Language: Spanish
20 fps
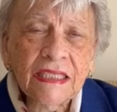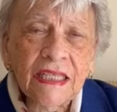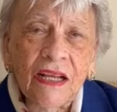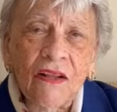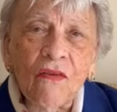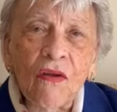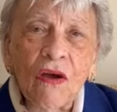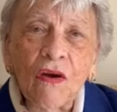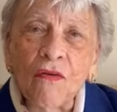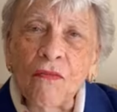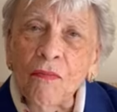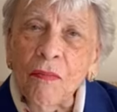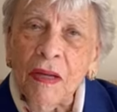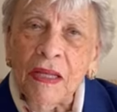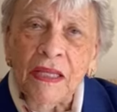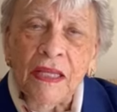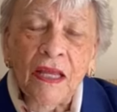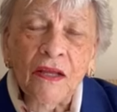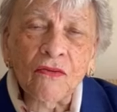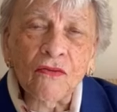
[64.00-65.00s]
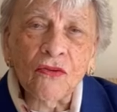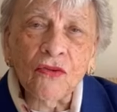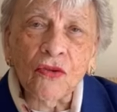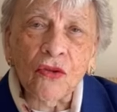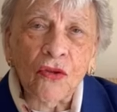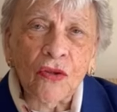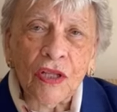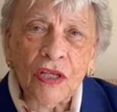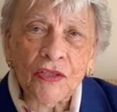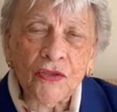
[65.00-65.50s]
que lo acompañaron
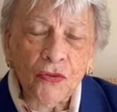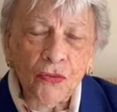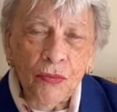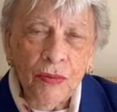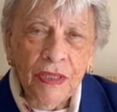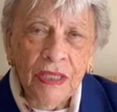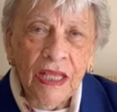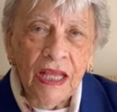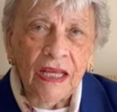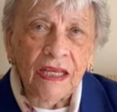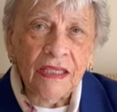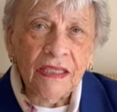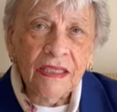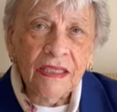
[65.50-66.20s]
toda su vida.